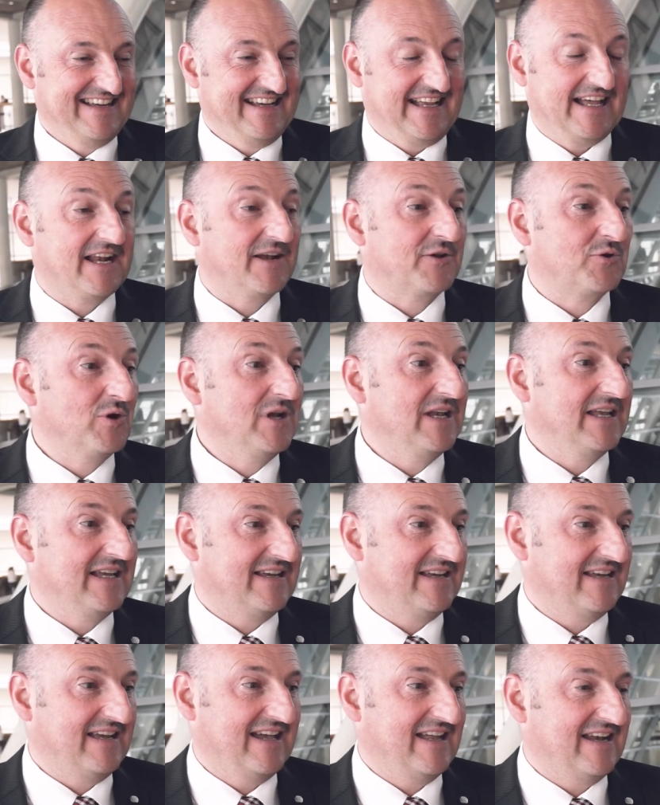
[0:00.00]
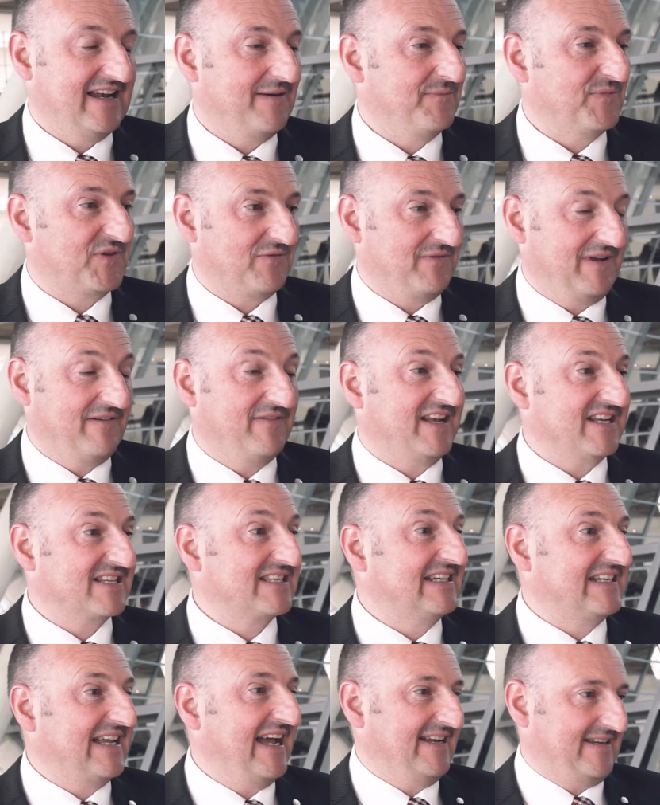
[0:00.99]
Ja, natürlich. Ehrenamt, wenn wir das
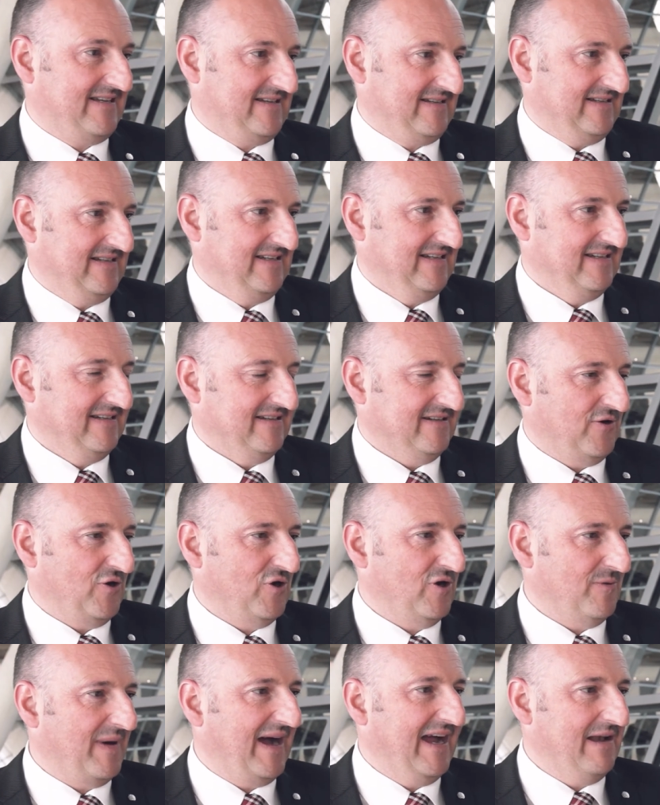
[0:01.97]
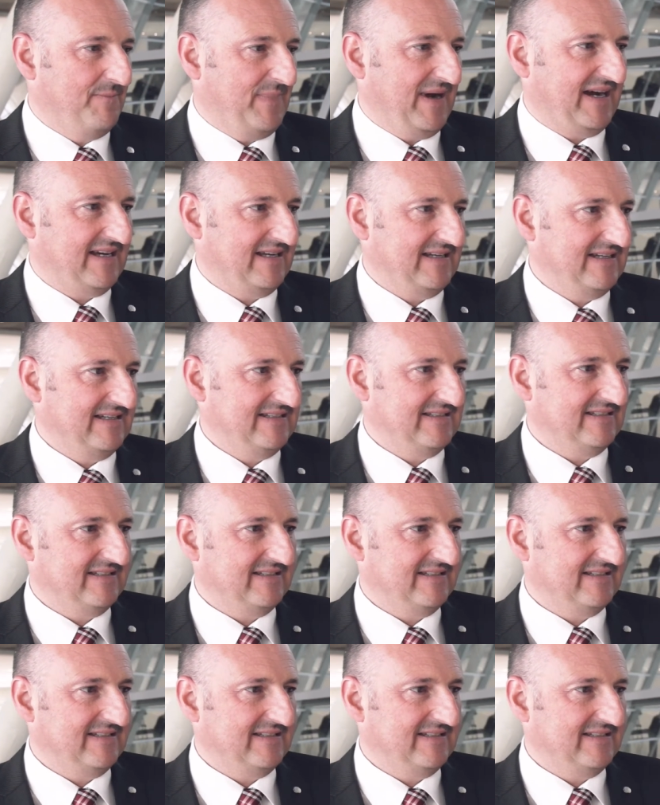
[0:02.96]
nicht hätten, könnte man einbacken